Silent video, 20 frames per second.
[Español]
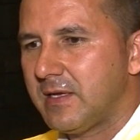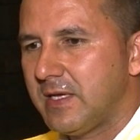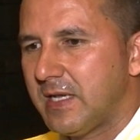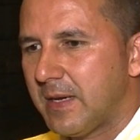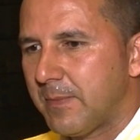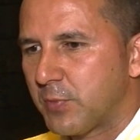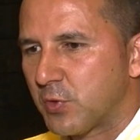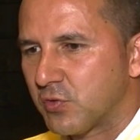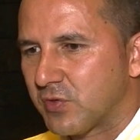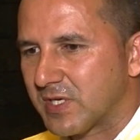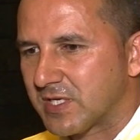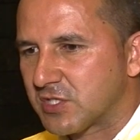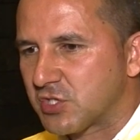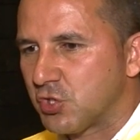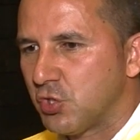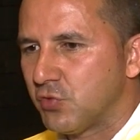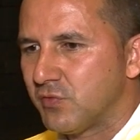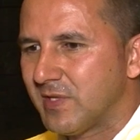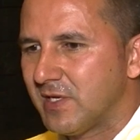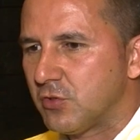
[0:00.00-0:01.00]
y la
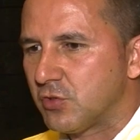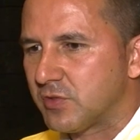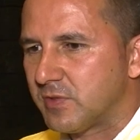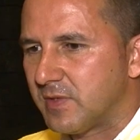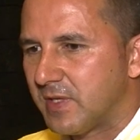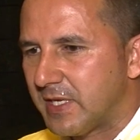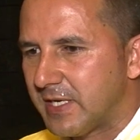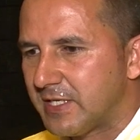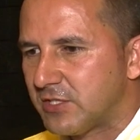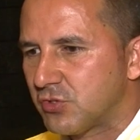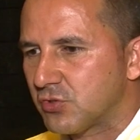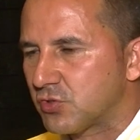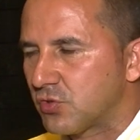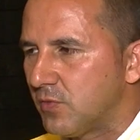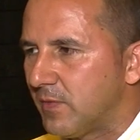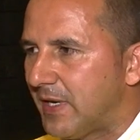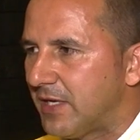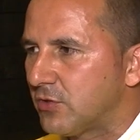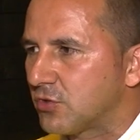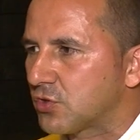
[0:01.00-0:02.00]
protección de los derechos
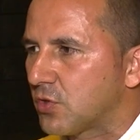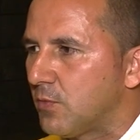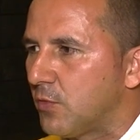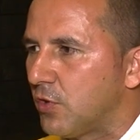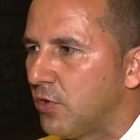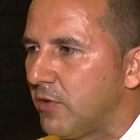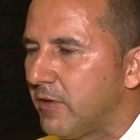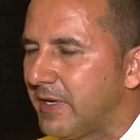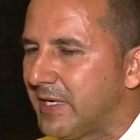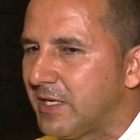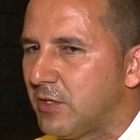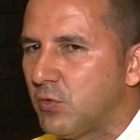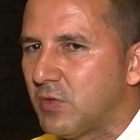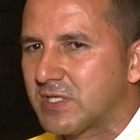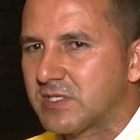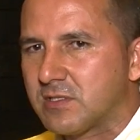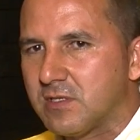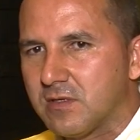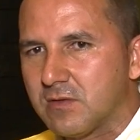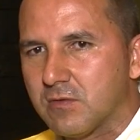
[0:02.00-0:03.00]
humanos como lo he venido
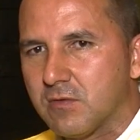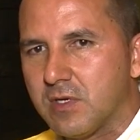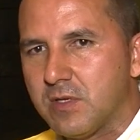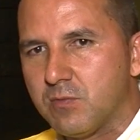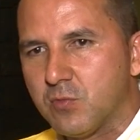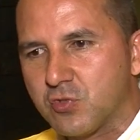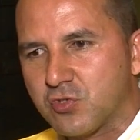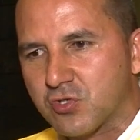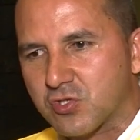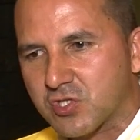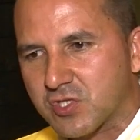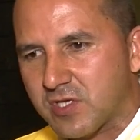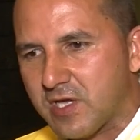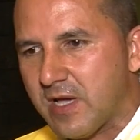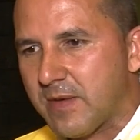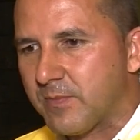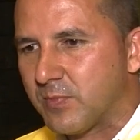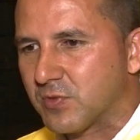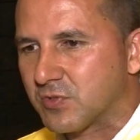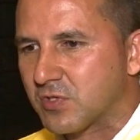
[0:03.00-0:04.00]
haciendo en muchos
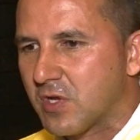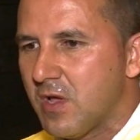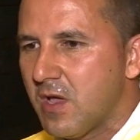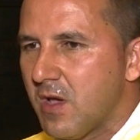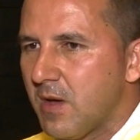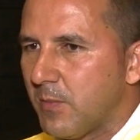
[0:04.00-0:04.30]
tiempos.